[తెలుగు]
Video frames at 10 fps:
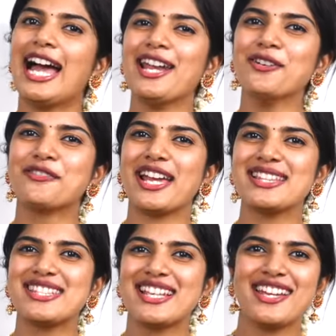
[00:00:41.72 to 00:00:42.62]
హలో
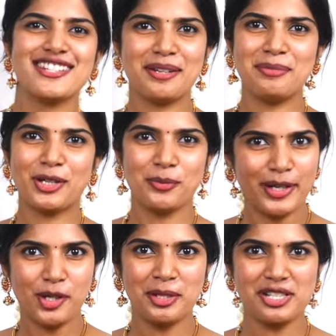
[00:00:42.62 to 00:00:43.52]
ఫ్రెండ్స్ నేను మీకు
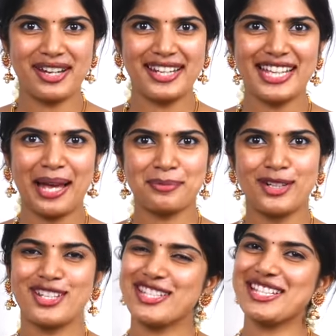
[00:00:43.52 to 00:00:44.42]
బినోమో ట్రేడింగ్ యాప్
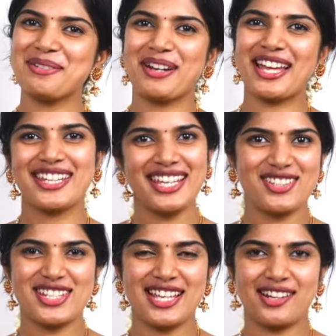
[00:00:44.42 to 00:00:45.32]
గురించి చెప్పడానికి
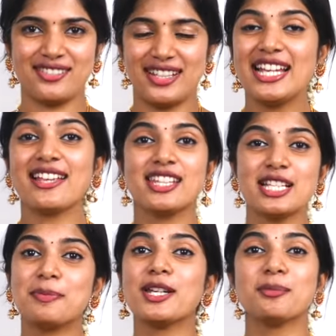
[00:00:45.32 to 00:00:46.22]
వచ్చేసాను దిస్
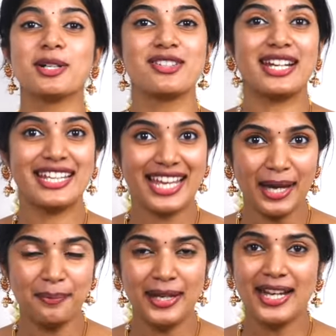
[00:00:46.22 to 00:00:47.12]
బినోమో ట్రేడింగ్
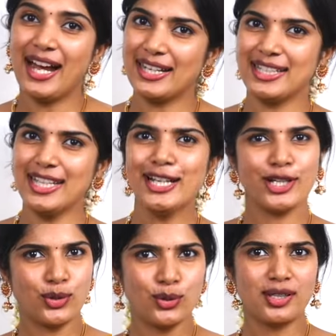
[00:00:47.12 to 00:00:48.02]
యాప్ అది
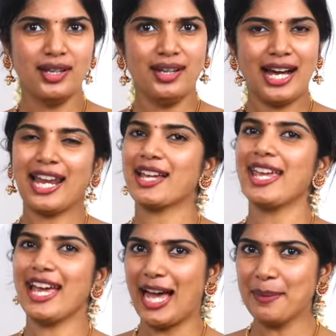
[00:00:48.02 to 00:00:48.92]
గూగుల్ అలాగే
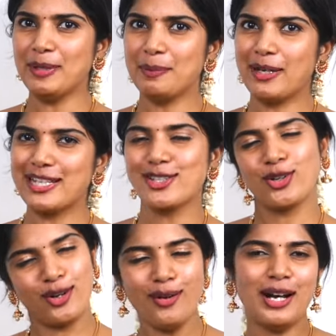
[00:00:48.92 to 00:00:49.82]
యాపిల్ ప్లే
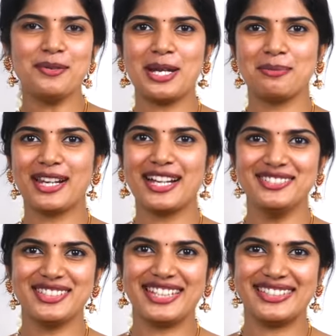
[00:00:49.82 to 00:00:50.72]
స్టోర్లో అవైలబుల్గా
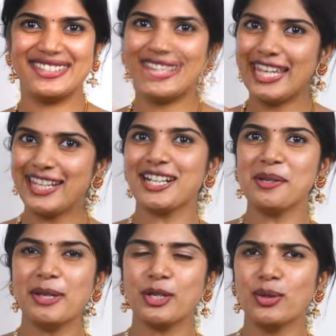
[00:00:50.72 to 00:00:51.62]
ఉంది ఇక్కడ
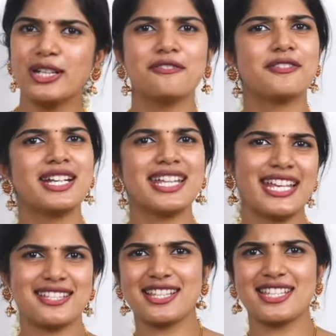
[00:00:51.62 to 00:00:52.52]
మీరు డిఫరెంట్
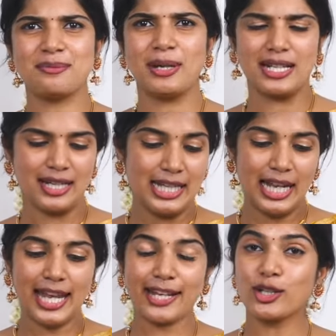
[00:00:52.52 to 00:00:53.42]
ఎసెట్స్ అనమాట
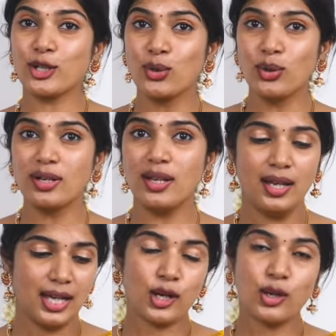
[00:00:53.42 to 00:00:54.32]
లైక్ గూగుల్
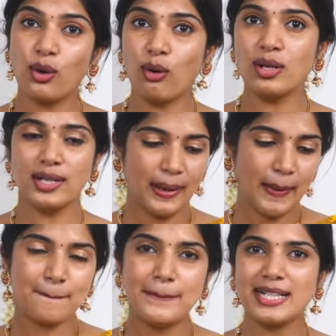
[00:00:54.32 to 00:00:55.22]
గోల్డ్
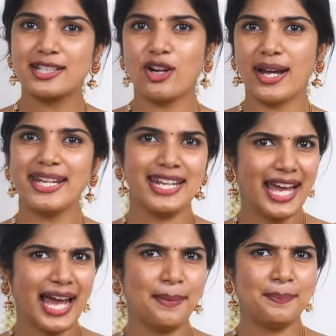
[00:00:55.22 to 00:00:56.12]
బిట్కాయిన్
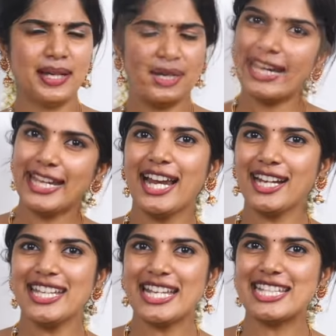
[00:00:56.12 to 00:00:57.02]
యాపిల్
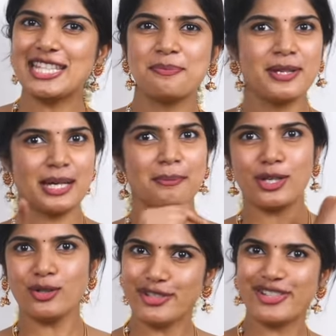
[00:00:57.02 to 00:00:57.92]
ఇలాంటి ఎసెట్స్ మీద
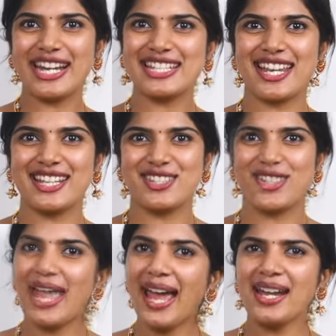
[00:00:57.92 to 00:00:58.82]
మీరు ట్రేడ్ చేయొచ్చు
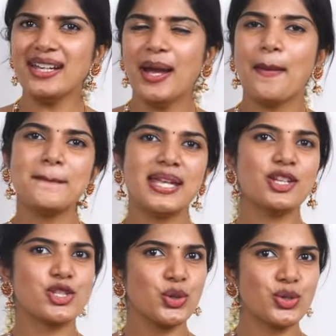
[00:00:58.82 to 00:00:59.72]
అండ్ మీరు
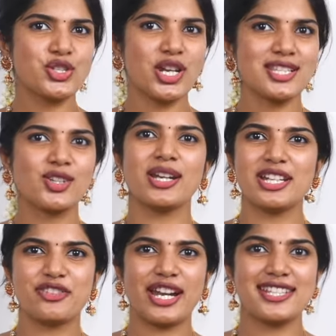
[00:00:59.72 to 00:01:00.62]
చూస్ చేసుకొని
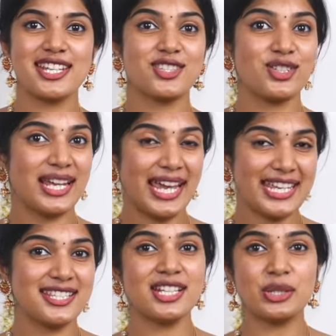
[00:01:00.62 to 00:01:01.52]
ట్రేడ్ చేస్తున్న
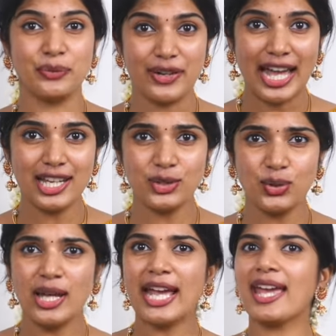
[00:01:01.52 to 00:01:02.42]
ఎసెట్ వాల్యూ
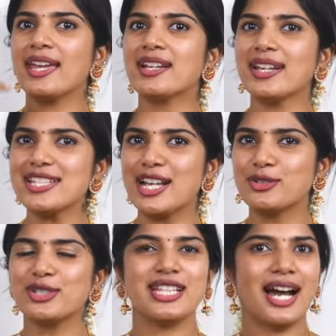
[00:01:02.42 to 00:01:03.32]
ఇంక్రీజ్
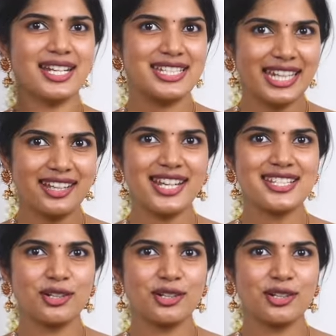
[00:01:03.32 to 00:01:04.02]
అవుతుందా డిక్రీజ్